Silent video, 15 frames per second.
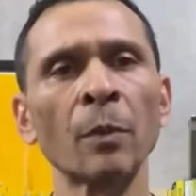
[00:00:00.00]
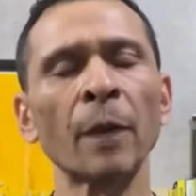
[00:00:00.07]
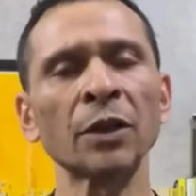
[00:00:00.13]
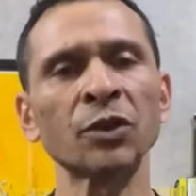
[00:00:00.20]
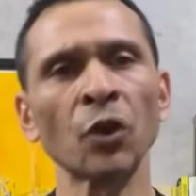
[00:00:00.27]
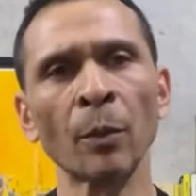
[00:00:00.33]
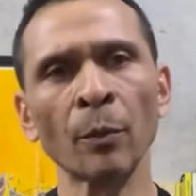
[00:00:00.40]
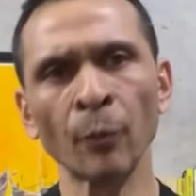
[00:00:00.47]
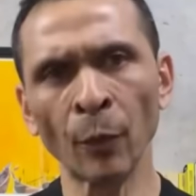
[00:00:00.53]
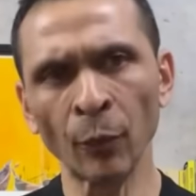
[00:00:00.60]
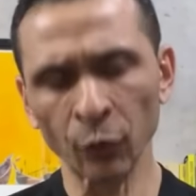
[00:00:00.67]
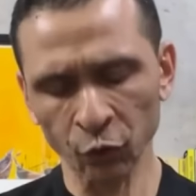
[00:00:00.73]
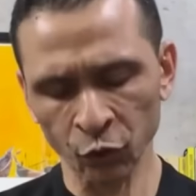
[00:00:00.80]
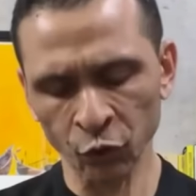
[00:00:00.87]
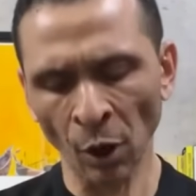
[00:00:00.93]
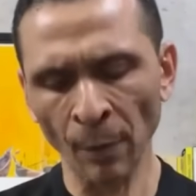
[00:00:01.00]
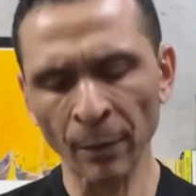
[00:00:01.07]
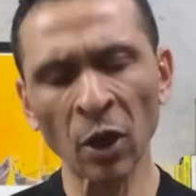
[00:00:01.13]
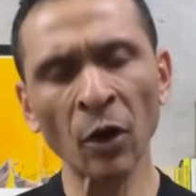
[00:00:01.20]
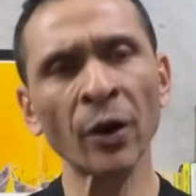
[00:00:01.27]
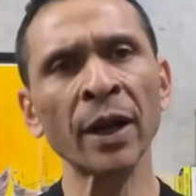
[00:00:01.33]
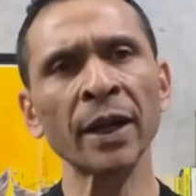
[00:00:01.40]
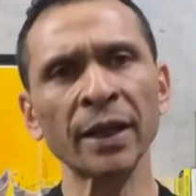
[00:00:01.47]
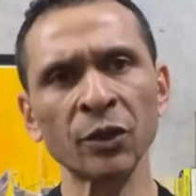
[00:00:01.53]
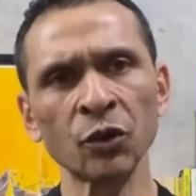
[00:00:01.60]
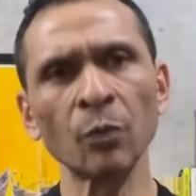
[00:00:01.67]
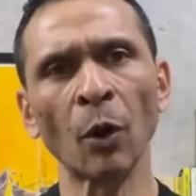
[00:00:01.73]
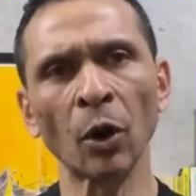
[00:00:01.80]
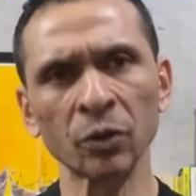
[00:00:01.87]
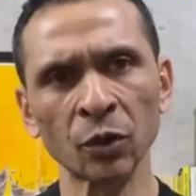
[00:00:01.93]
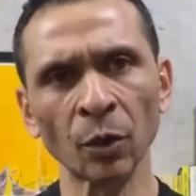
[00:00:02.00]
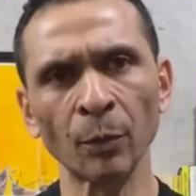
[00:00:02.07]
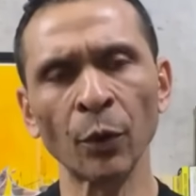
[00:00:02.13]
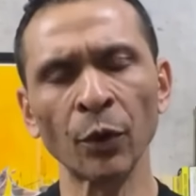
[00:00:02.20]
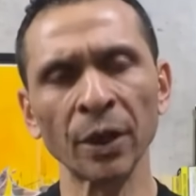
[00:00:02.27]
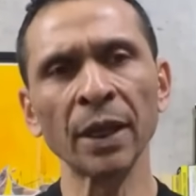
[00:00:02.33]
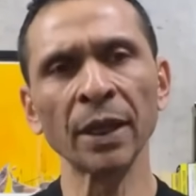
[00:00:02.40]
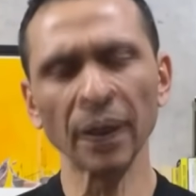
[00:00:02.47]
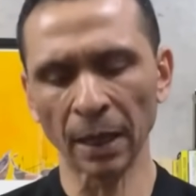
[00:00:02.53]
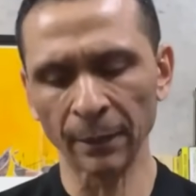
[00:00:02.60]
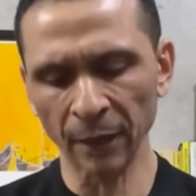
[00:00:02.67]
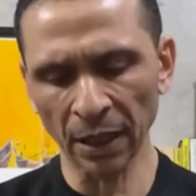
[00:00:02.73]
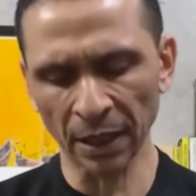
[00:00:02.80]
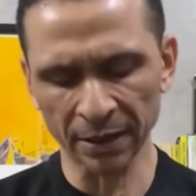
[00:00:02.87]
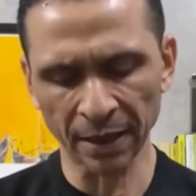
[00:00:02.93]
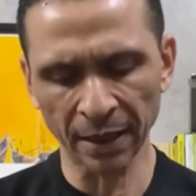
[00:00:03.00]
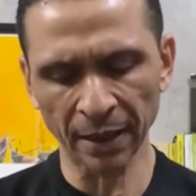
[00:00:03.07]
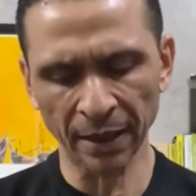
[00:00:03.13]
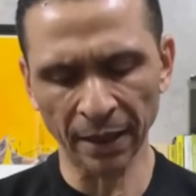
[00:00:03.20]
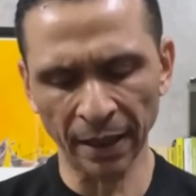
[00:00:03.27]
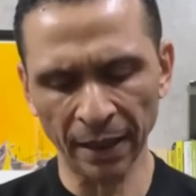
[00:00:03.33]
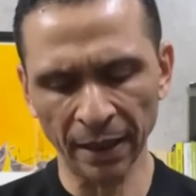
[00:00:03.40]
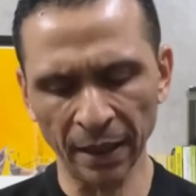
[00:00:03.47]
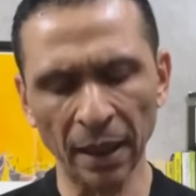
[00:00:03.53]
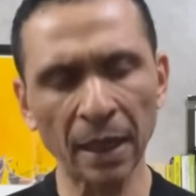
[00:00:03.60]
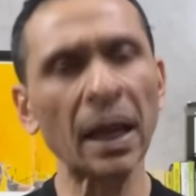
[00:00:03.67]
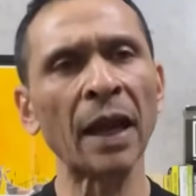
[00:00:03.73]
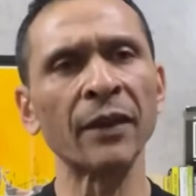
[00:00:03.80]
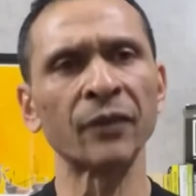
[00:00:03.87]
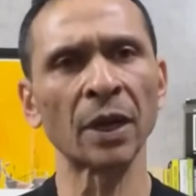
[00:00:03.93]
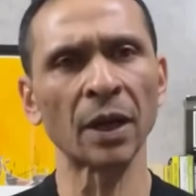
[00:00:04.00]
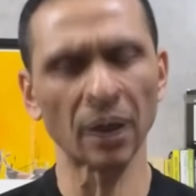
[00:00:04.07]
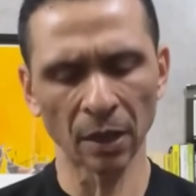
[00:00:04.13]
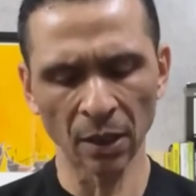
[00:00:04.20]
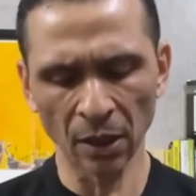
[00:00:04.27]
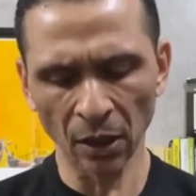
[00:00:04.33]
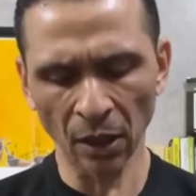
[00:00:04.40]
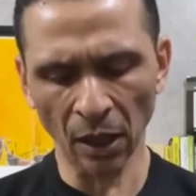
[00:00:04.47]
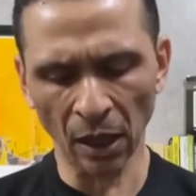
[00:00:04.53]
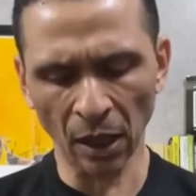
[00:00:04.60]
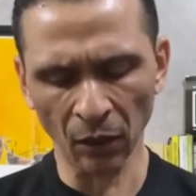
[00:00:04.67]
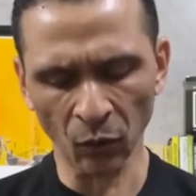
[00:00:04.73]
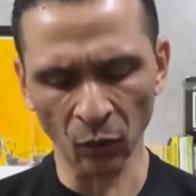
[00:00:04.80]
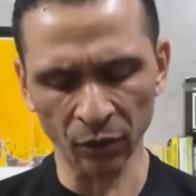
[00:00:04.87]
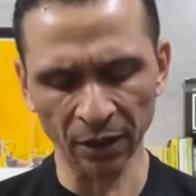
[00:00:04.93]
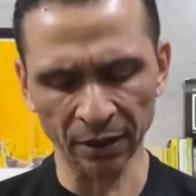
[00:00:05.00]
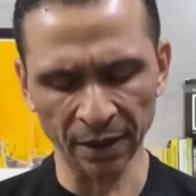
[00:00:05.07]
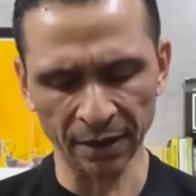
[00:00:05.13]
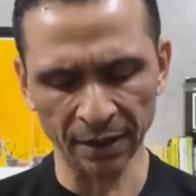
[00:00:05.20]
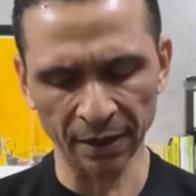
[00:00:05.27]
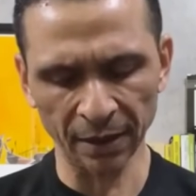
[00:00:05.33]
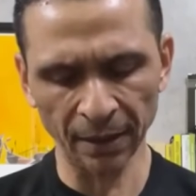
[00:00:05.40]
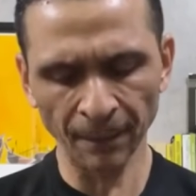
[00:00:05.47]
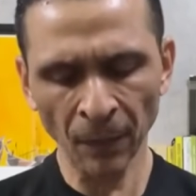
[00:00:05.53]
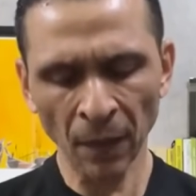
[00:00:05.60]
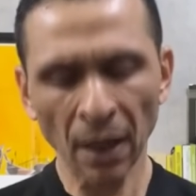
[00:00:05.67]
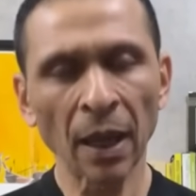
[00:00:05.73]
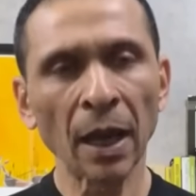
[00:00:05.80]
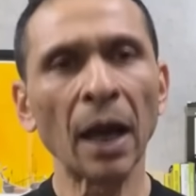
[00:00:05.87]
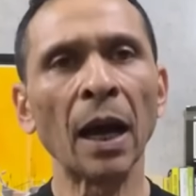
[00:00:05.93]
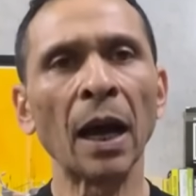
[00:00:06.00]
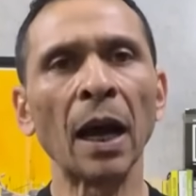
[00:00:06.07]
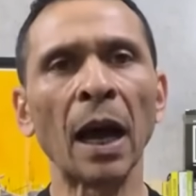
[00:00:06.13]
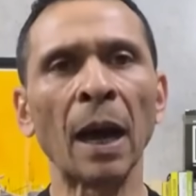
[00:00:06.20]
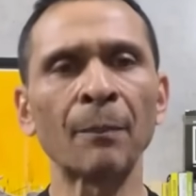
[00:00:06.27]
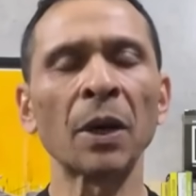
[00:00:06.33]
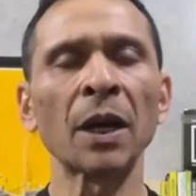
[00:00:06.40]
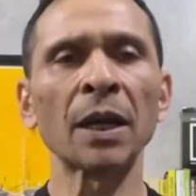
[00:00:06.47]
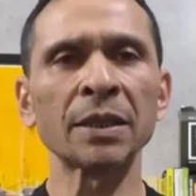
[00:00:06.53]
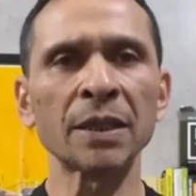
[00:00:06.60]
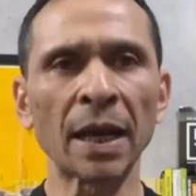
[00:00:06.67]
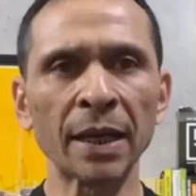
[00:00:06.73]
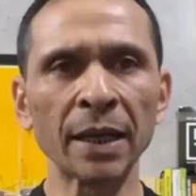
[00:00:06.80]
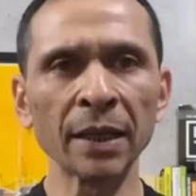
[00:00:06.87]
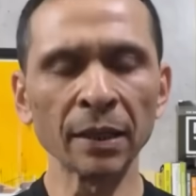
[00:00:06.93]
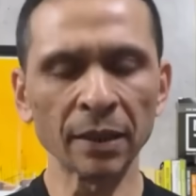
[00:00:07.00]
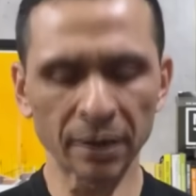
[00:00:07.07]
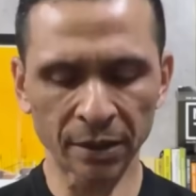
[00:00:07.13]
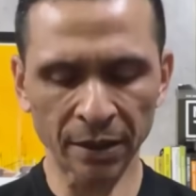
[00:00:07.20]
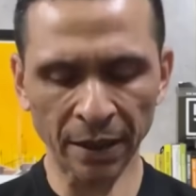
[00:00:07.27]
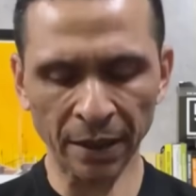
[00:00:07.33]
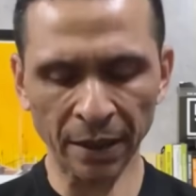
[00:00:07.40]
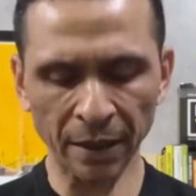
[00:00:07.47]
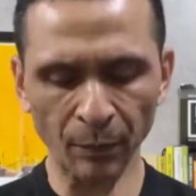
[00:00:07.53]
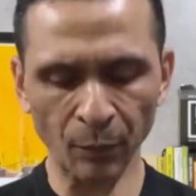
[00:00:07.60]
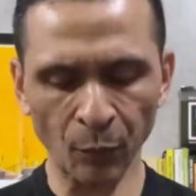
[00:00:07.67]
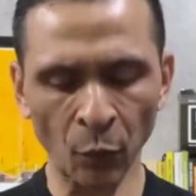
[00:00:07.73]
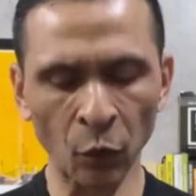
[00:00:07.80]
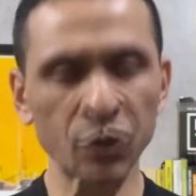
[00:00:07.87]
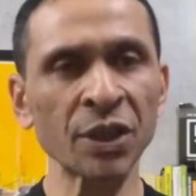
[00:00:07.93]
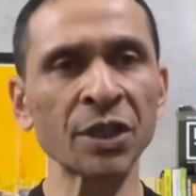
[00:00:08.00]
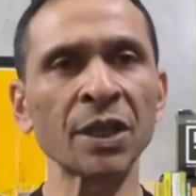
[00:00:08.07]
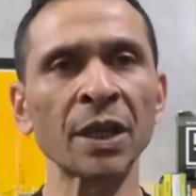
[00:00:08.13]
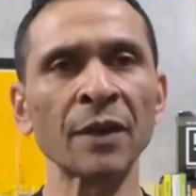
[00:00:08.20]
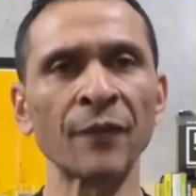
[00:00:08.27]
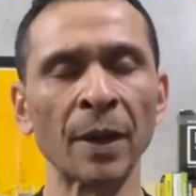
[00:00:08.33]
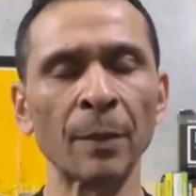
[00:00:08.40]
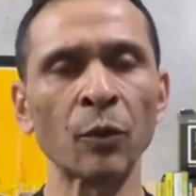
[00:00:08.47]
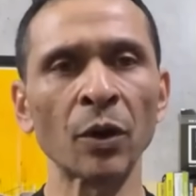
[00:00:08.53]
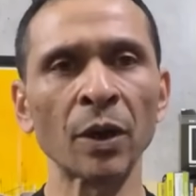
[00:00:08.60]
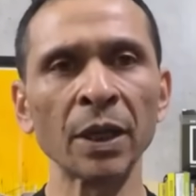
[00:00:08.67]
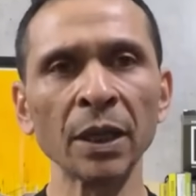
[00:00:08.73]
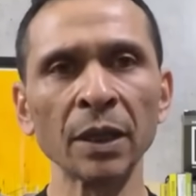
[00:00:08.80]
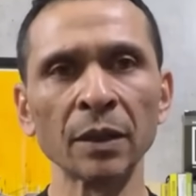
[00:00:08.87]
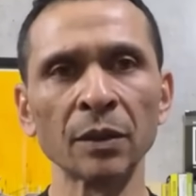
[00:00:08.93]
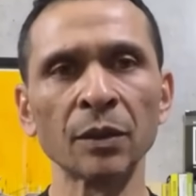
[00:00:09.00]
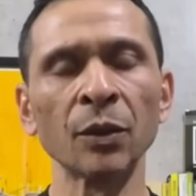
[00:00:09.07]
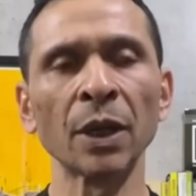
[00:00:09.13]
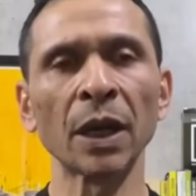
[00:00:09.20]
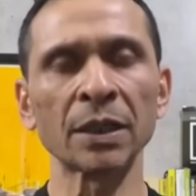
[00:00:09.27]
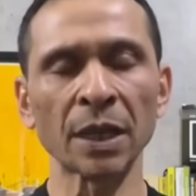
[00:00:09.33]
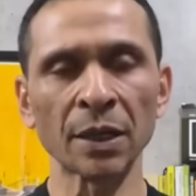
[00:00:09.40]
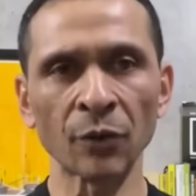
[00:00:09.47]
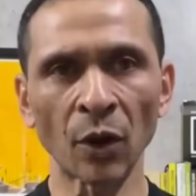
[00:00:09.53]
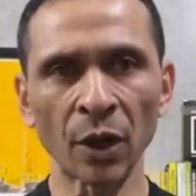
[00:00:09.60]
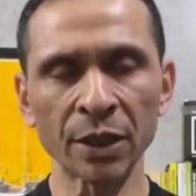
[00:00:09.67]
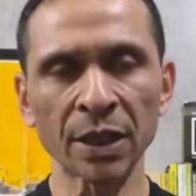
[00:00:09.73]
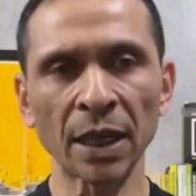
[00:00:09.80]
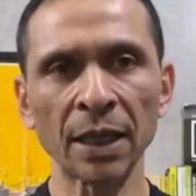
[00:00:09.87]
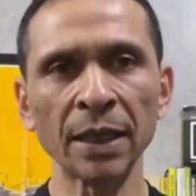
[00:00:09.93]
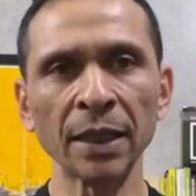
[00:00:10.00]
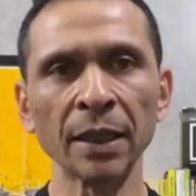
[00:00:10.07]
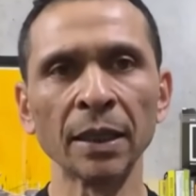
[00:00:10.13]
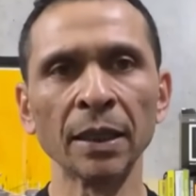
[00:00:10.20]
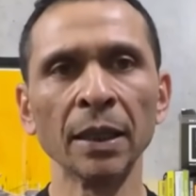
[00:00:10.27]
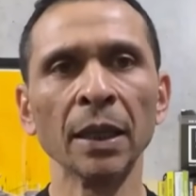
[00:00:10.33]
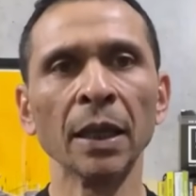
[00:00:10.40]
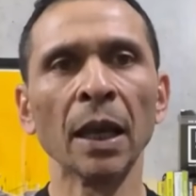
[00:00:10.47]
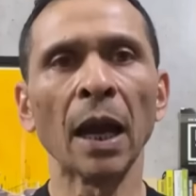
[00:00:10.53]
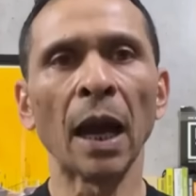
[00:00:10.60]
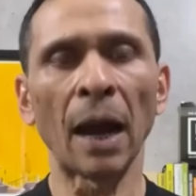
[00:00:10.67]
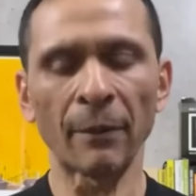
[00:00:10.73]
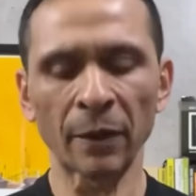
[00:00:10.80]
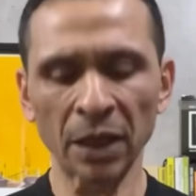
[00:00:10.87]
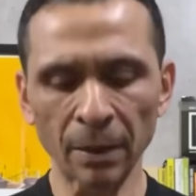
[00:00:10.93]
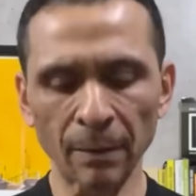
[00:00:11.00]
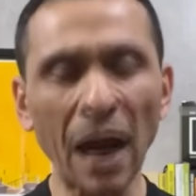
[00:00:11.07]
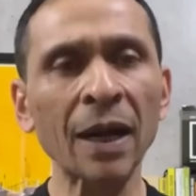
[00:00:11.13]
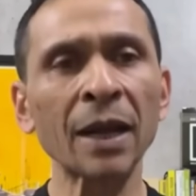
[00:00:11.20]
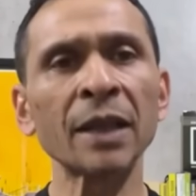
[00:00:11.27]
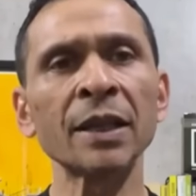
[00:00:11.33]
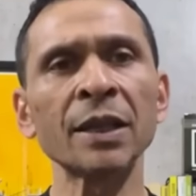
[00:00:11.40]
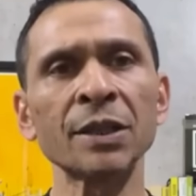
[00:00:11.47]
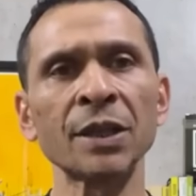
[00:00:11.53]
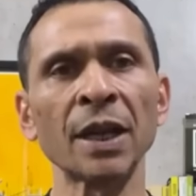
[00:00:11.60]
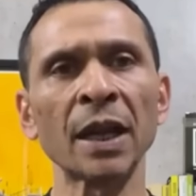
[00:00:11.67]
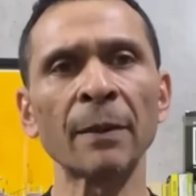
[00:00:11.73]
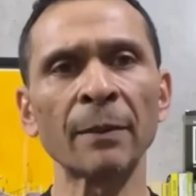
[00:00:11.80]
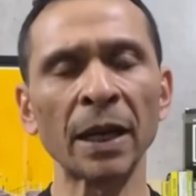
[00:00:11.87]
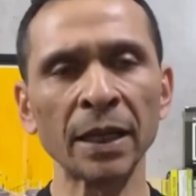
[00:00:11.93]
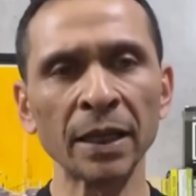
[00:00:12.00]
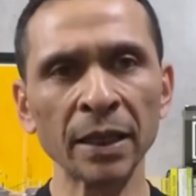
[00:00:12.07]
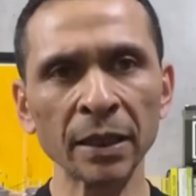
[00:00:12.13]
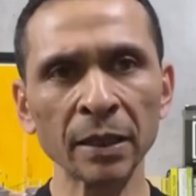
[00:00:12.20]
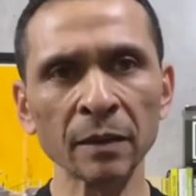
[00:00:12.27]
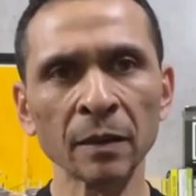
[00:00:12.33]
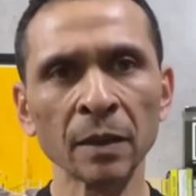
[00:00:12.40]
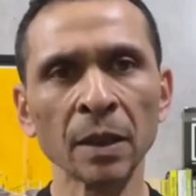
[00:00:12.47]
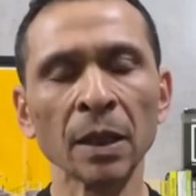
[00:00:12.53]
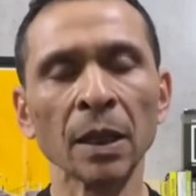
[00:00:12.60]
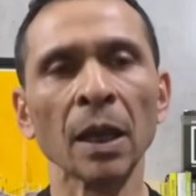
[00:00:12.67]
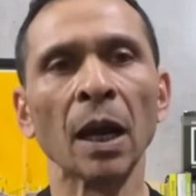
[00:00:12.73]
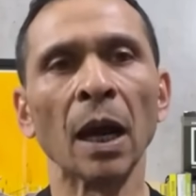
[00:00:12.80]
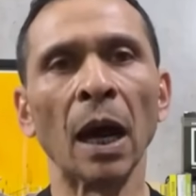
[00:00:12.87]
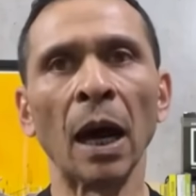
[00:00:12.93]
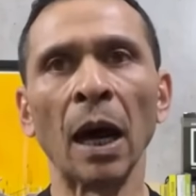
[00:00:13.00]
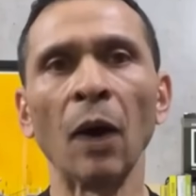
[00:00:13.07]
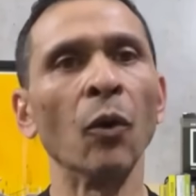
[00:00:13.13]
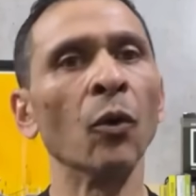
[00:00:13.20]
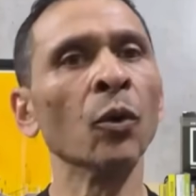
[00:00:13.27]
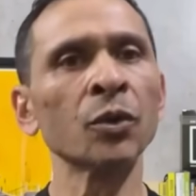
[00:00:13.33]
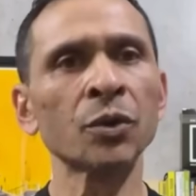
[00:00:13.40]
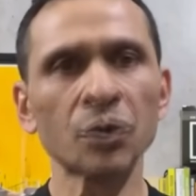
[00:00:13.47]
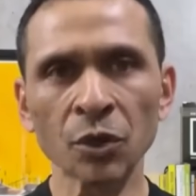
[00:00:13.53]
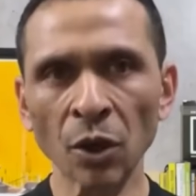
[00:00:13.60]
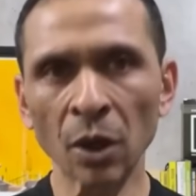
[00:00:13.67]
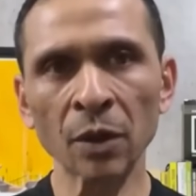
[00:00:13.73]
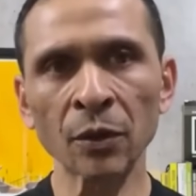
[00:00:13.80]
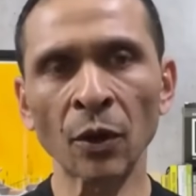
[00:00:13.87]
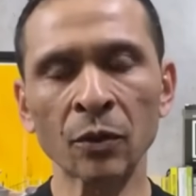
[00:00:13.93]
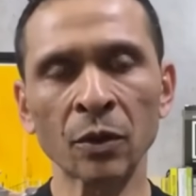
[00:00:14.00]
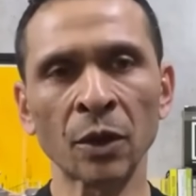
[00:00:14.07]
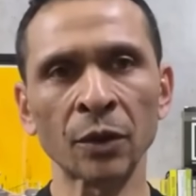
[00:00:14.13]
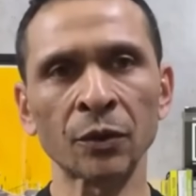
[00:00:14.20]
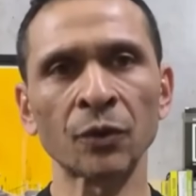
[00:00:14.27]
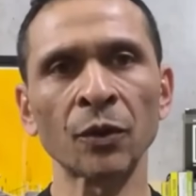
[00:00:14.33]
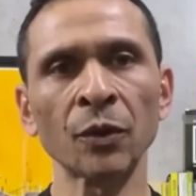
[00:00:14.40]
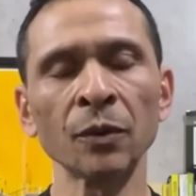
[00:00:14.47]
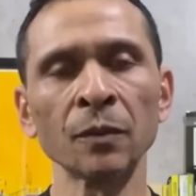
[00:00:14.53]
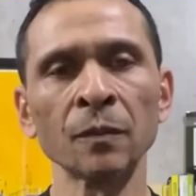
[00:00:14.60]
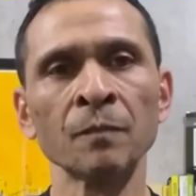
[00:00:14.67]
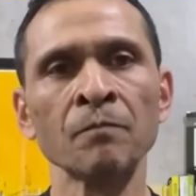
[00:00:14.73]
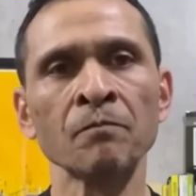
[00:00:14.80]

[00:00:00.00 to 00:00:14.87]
সংবাদ সম্মেলনের কিছু বক্তব্য নিয়ে আমি আজকের এই লাইভটা করতে চাচ্ছি আপনারা জানেন যে পঁচিশে ফেব্রুয়ারি দুই সালে আমাদের বাংলাদেশ সেনাবাহিনীর উজ্জ্বল নক্ষত্র